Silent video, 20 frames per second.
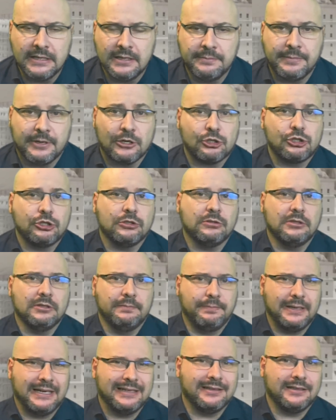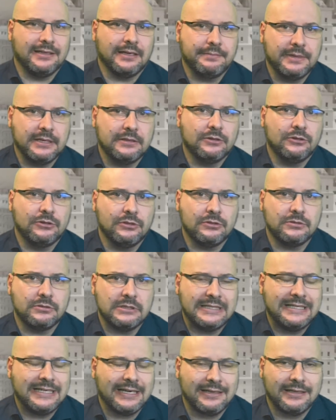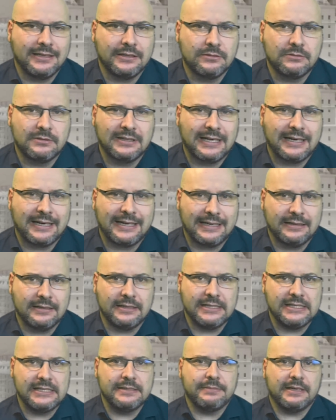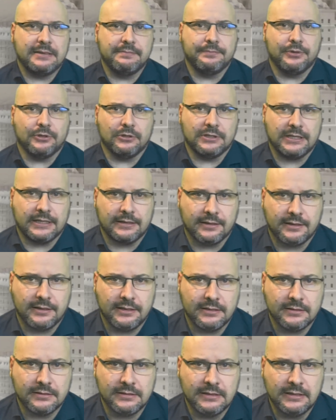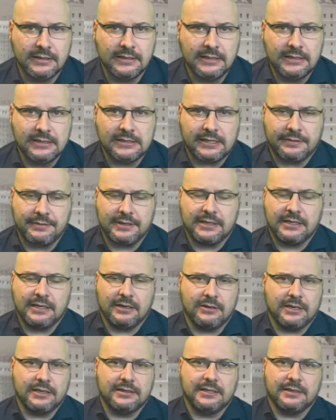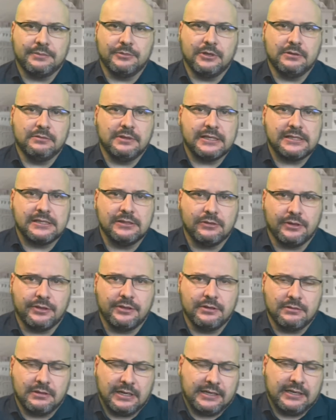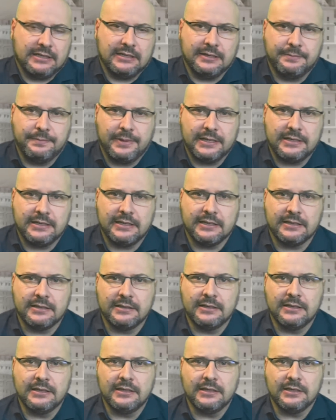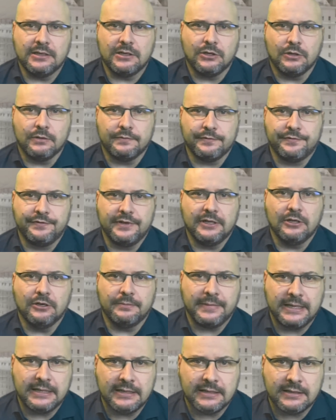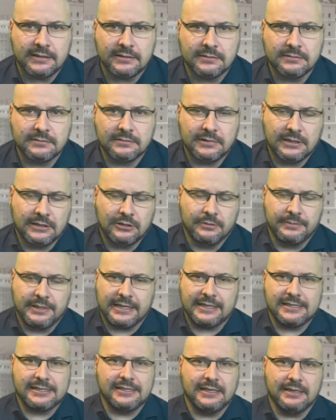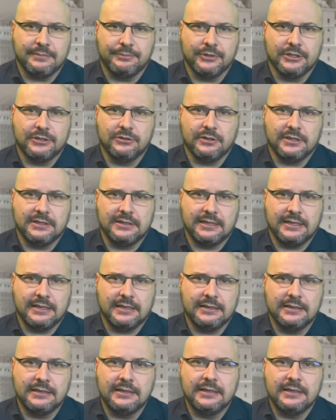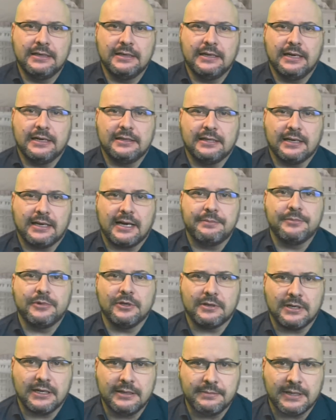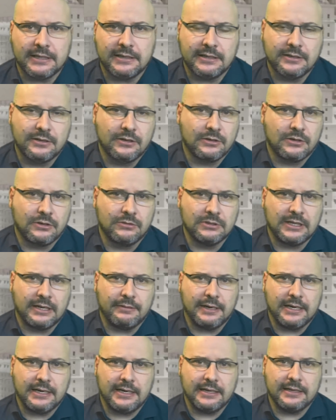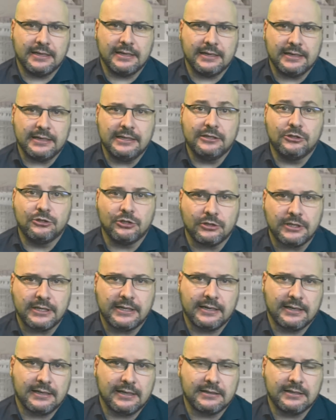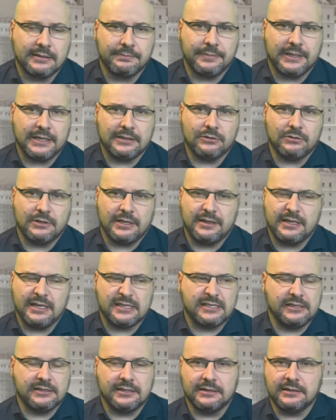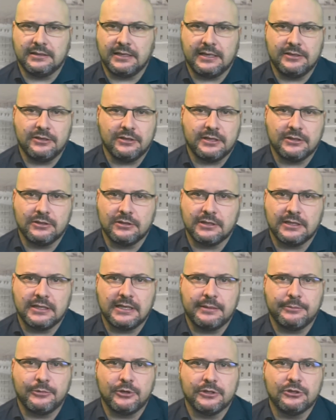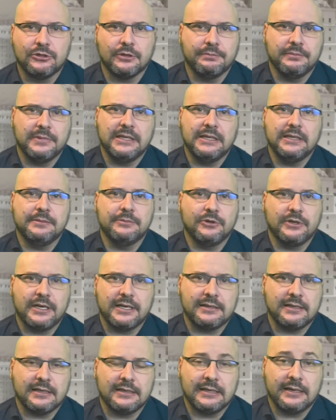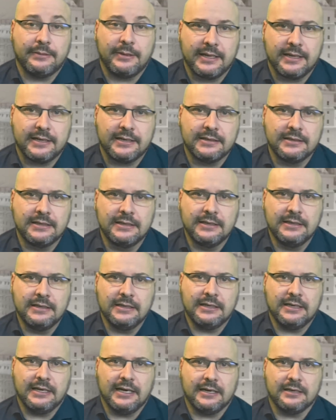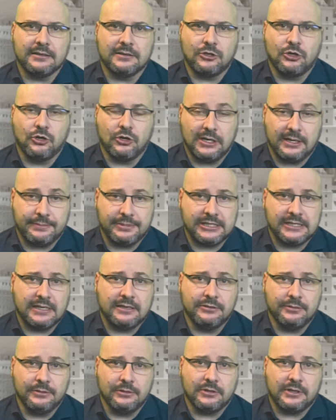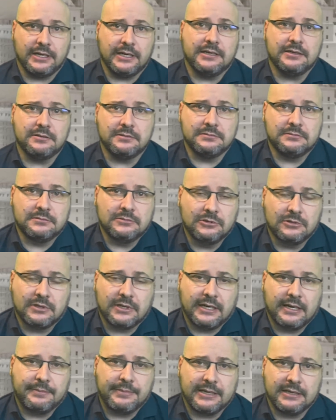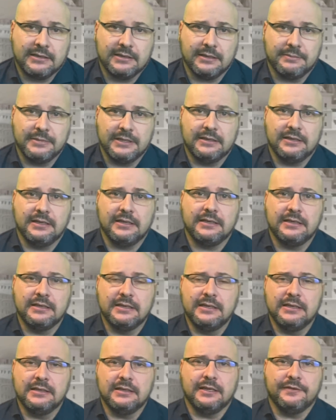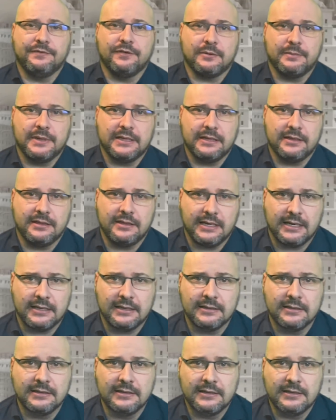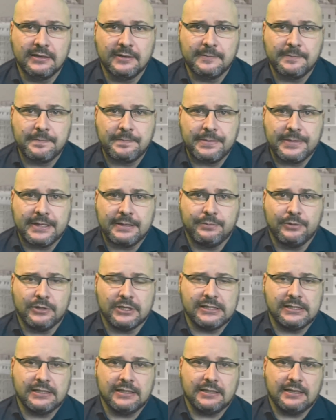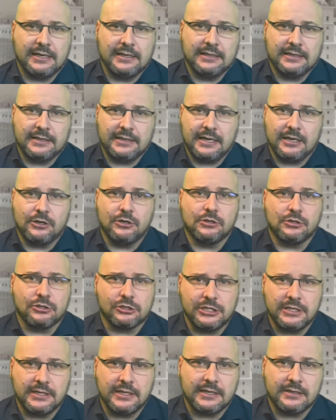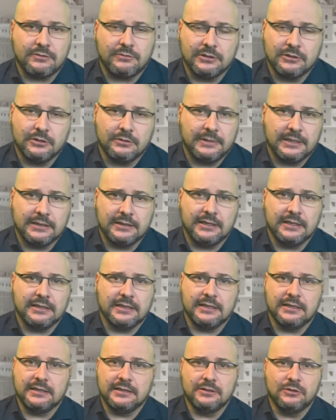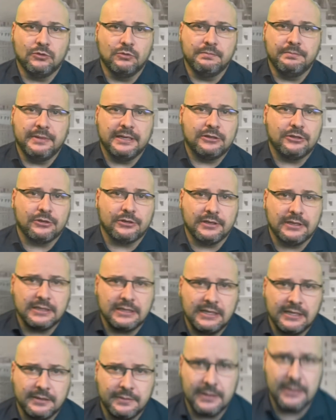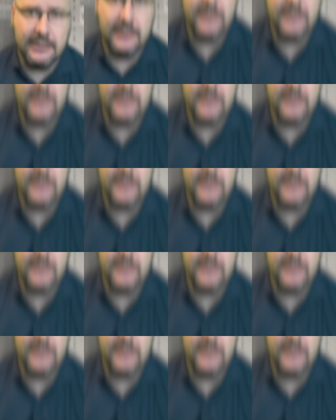pero solo el planteamiento ya tiene una grandísima importancia. Sabéis que ahora estamos en una situación aquí en España con Filomena, el nombre que se le ha puesto a esta este cambio climático con una bajada histórica de las temperaturas. Hacía 70 años que no teníamos estos mínimos y estas nevadas que han colapsado y bloqueado, lo que aparentemente de forma inicial puede ser alegría y jocosidad, cuando mantiene un metro de nieve